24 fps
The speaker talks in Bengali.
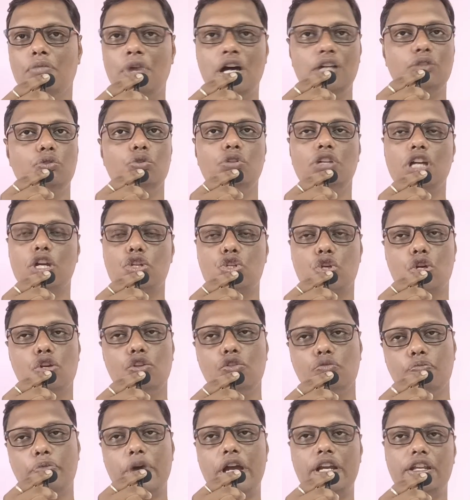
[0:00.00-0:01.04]
মা দুর্গা
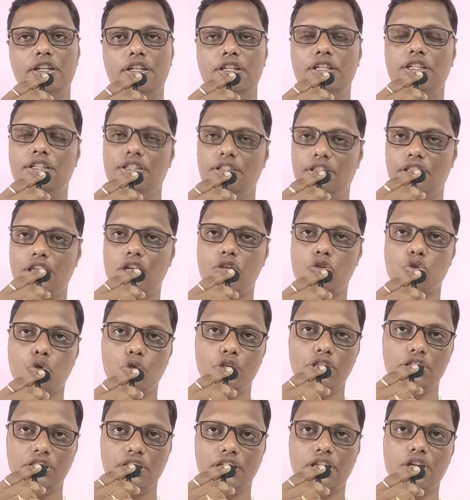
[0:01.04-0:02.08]
স্বয়ং পারেননি তার
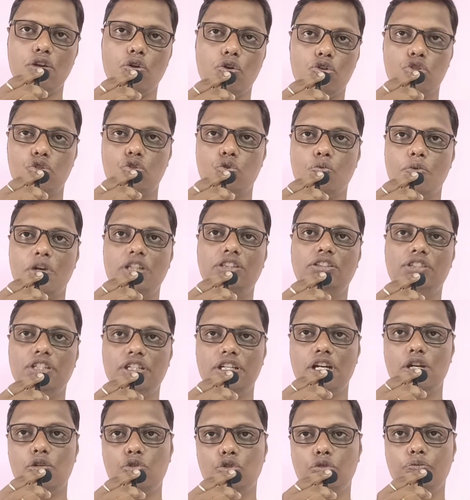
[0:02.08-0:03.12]
শরীর থেকে
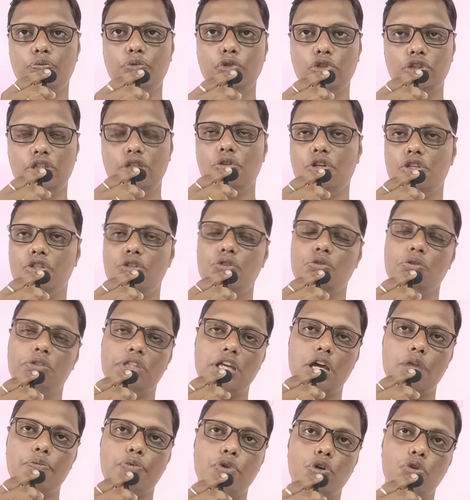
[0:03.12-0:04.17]
অষ্টমাতৃকার উৎপত্তি হয়েছিল
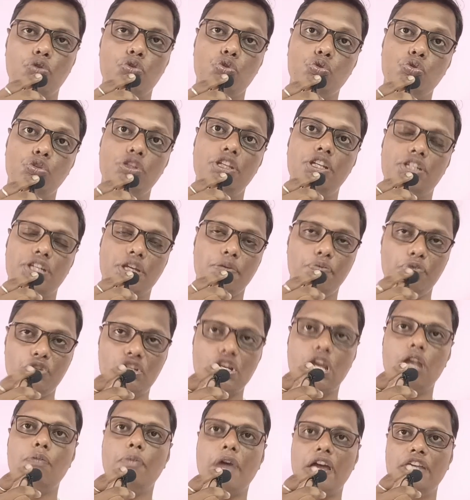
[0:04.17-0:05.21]
তারপর ওষুধদের সেই
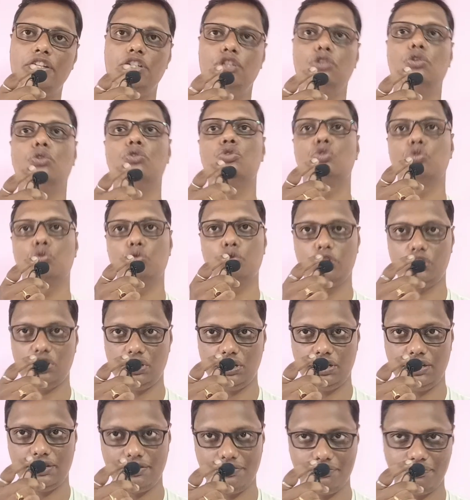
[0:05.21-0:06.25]
বিশাল বাহিনী ধ্বংস
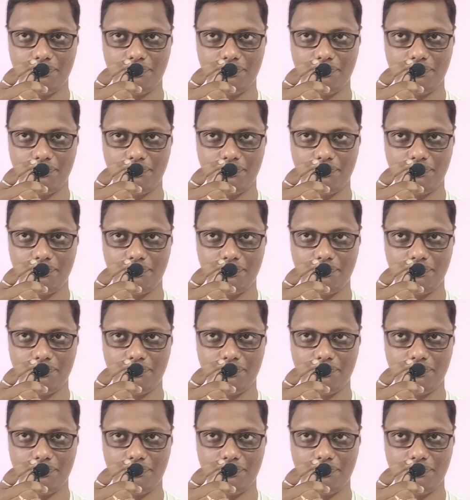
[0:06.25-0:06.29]
করেছিল